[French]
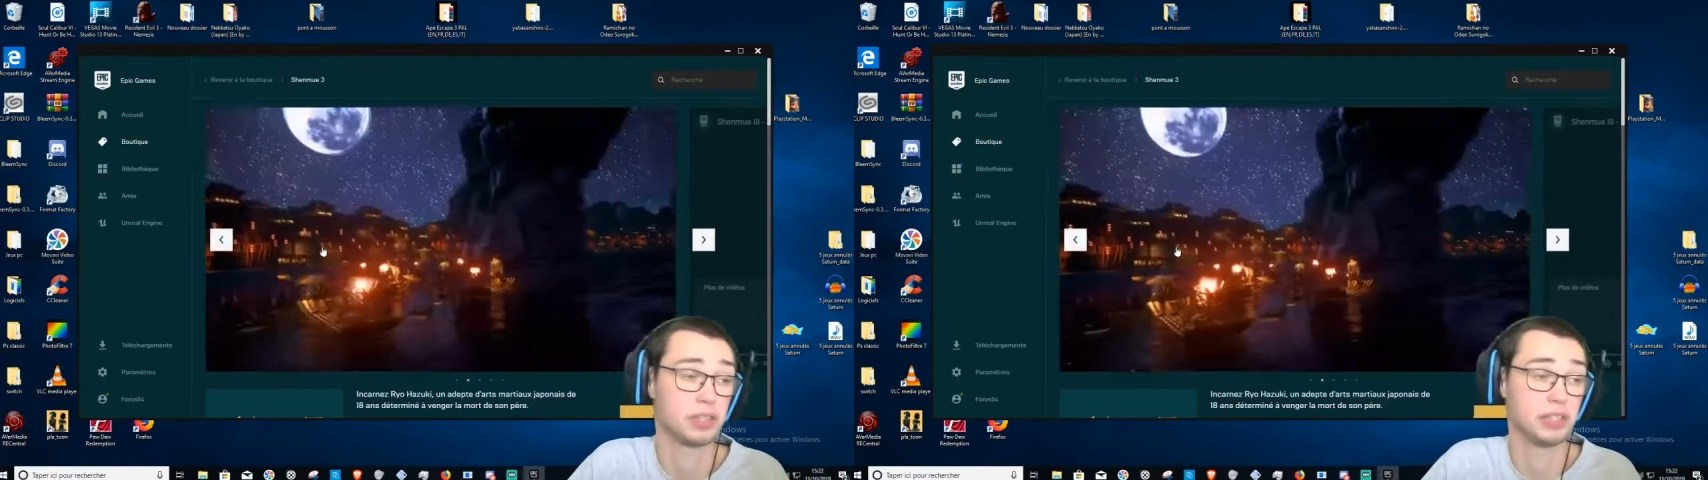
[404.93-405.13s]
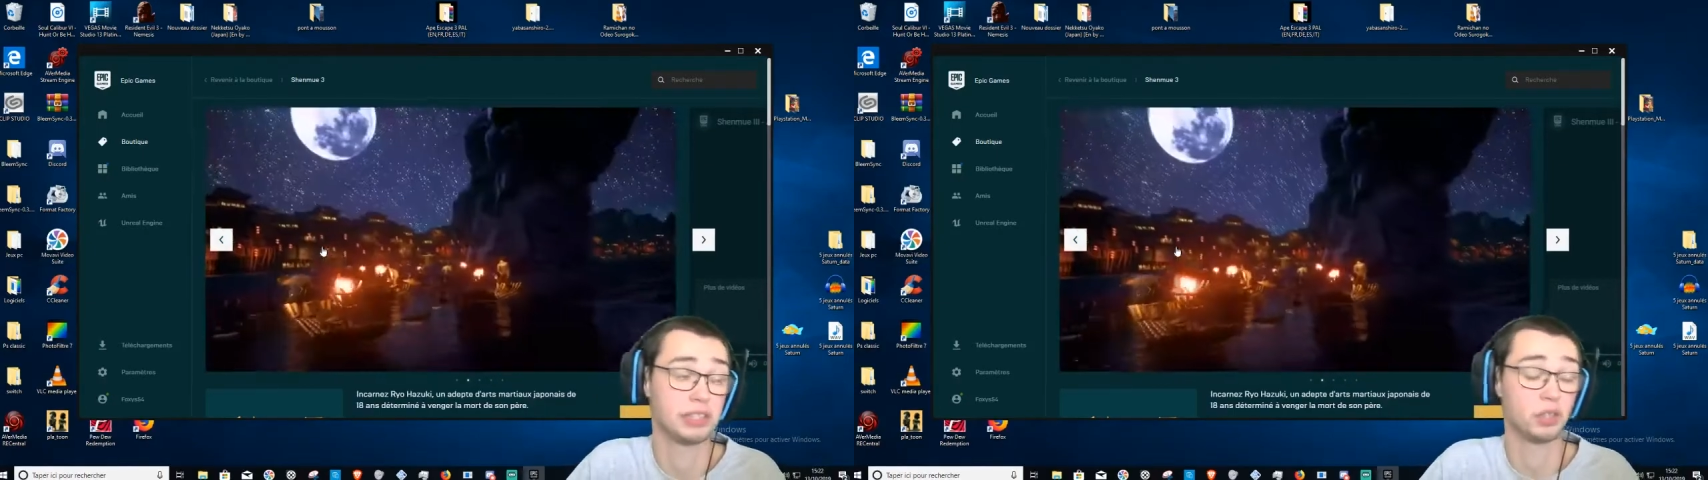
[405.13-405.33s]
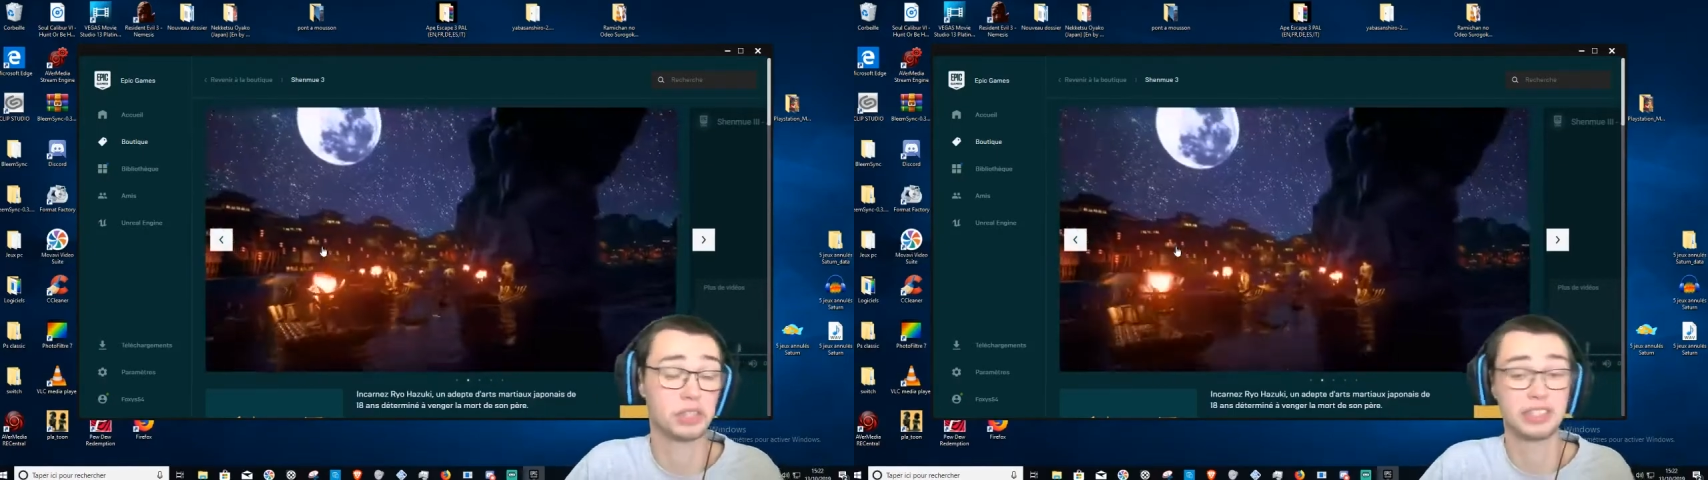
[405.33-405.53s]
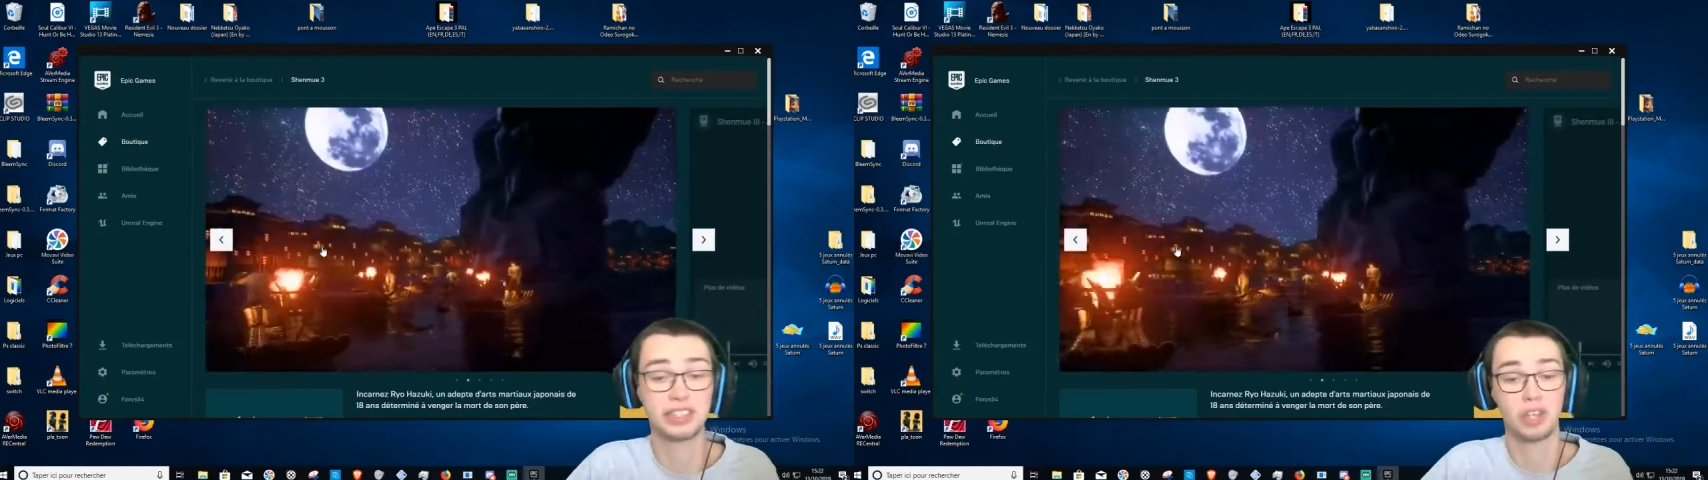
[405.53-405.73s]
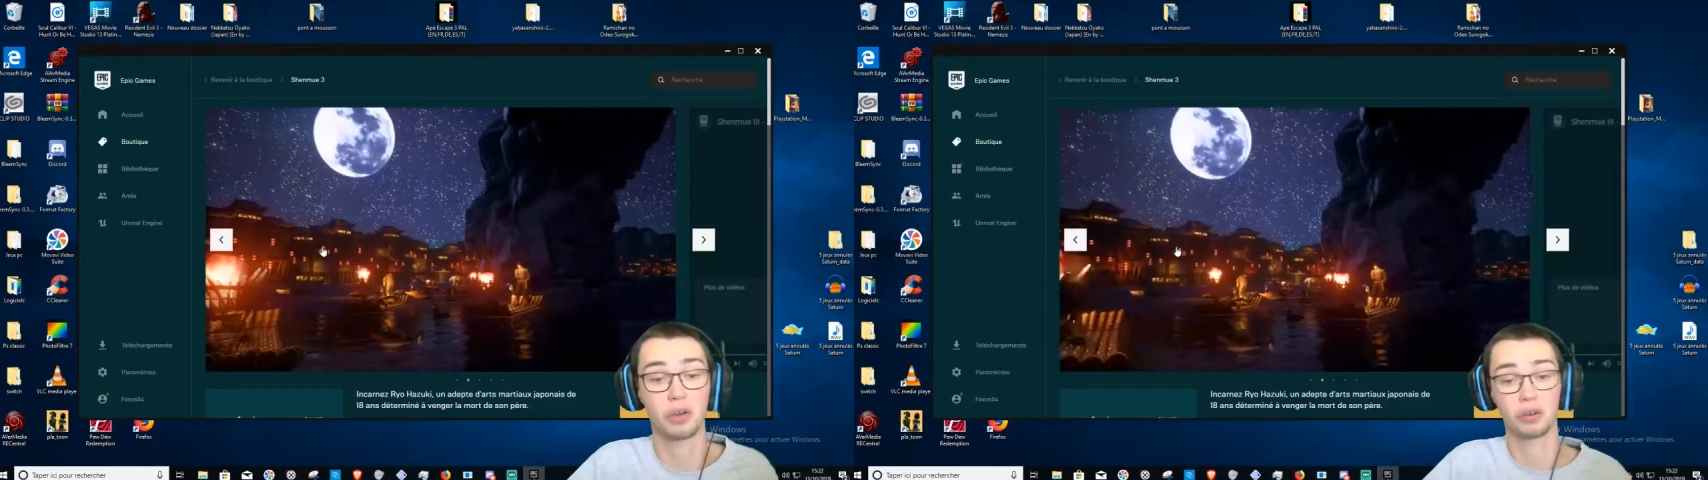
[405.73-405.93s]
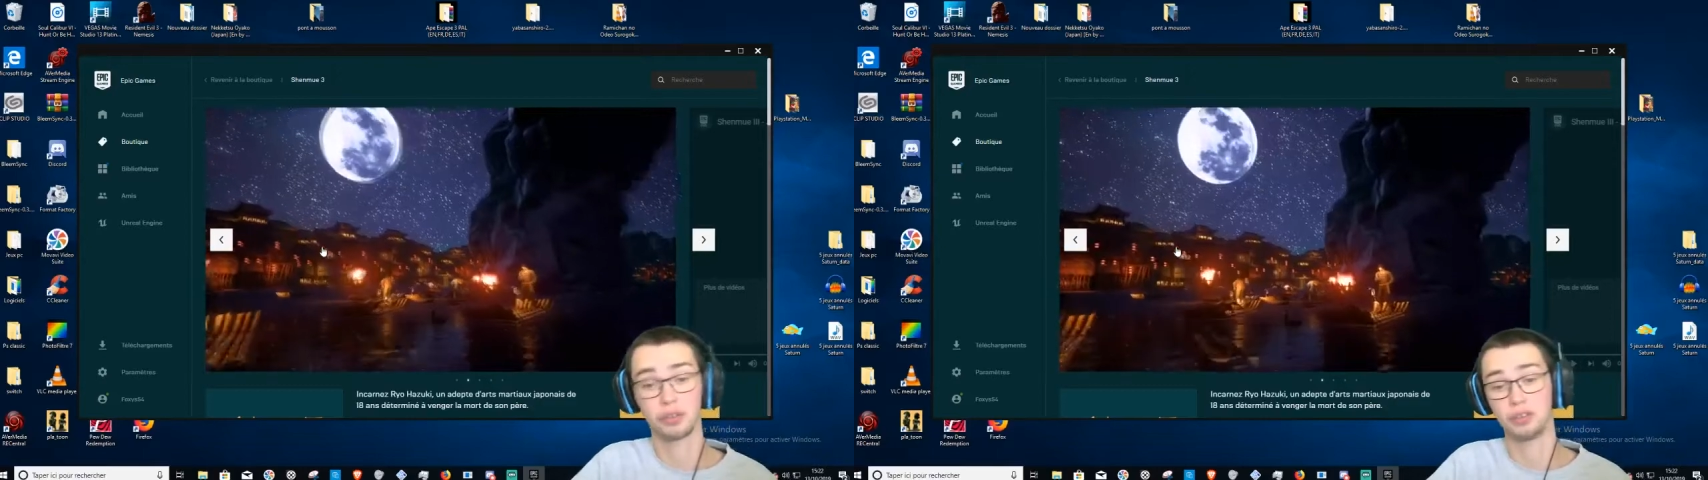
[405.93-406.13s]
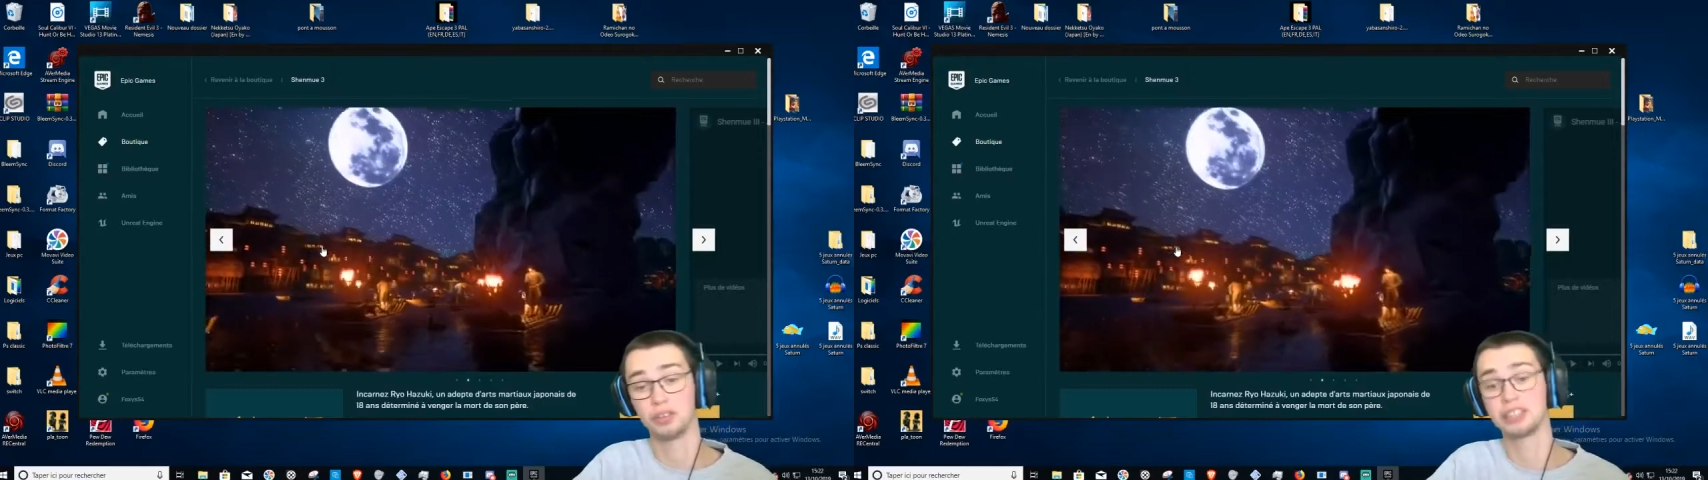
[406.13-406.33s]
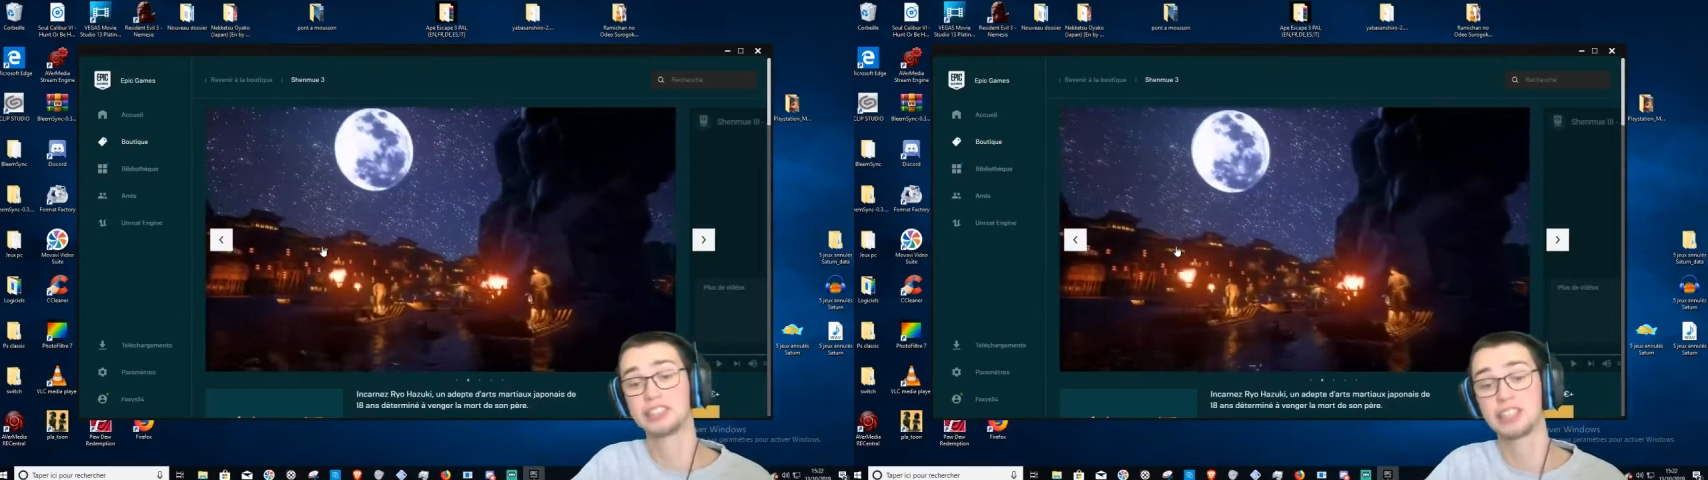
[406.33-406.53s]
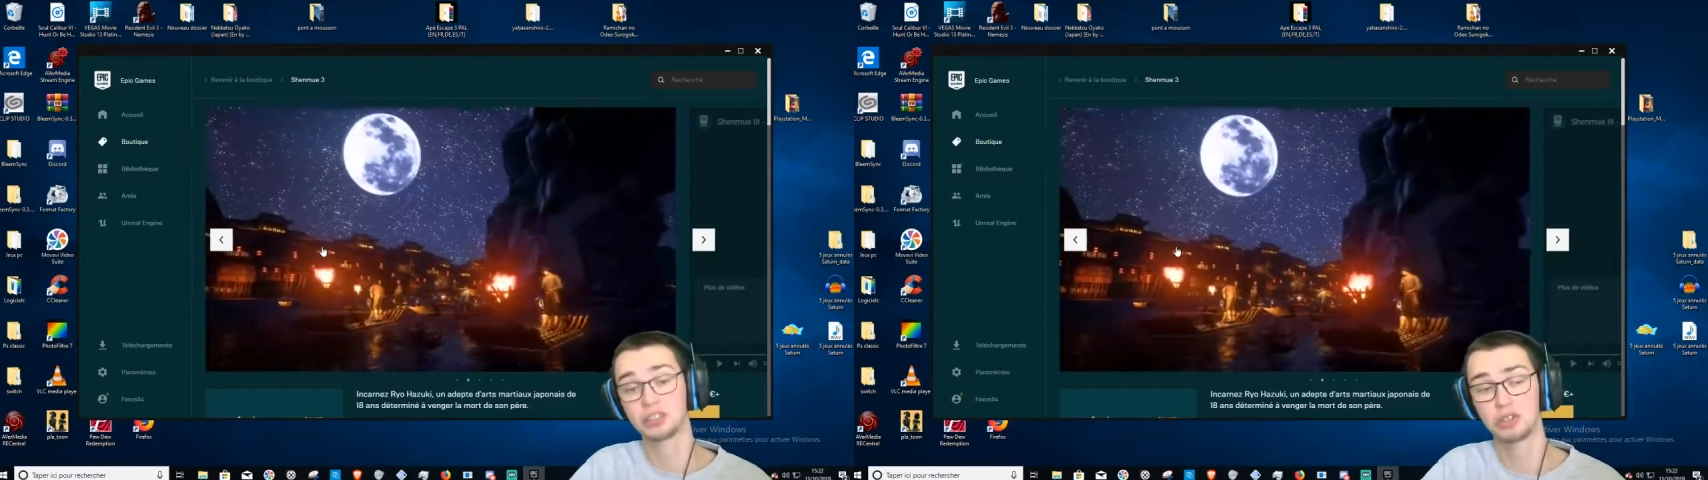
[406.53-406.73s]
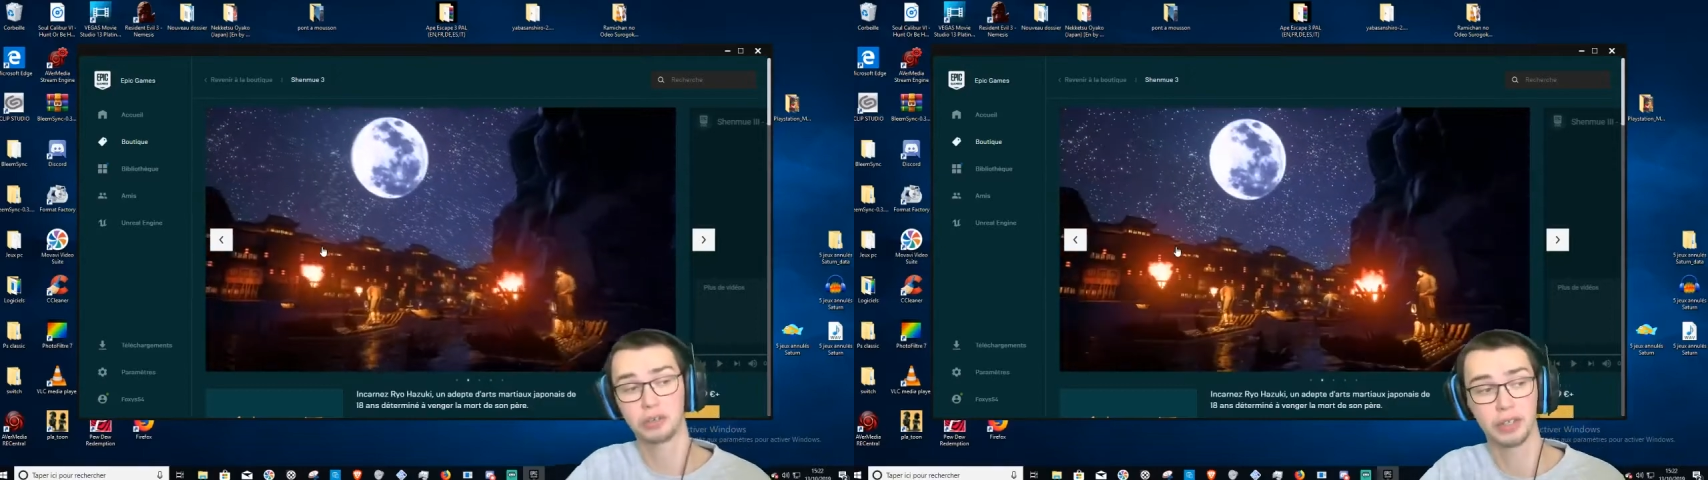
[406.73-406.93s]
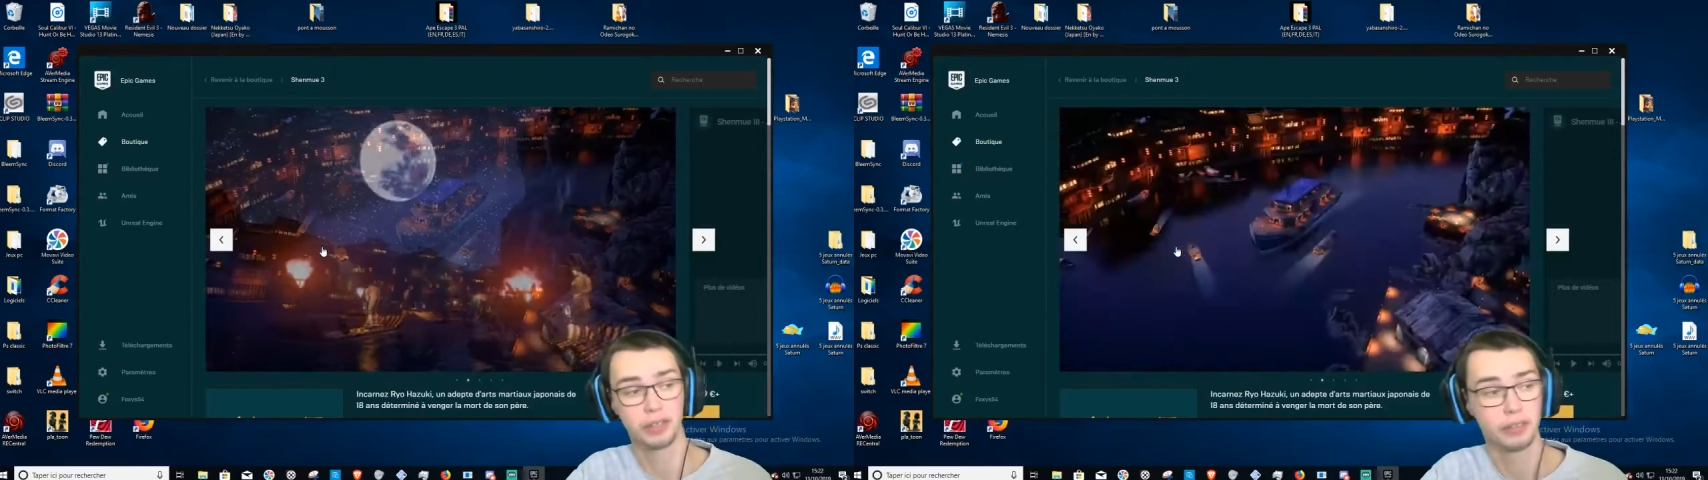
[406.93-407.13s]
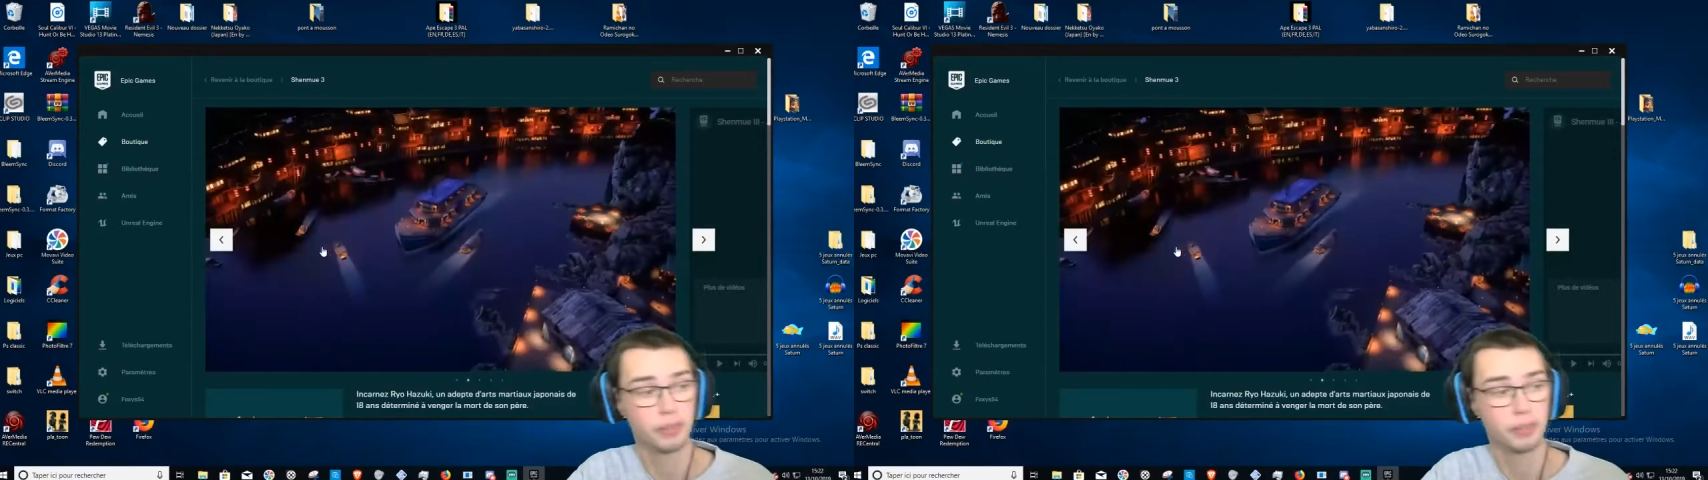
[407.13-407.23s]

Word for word: Il était en Kickstarter, en Kickstarter voilà.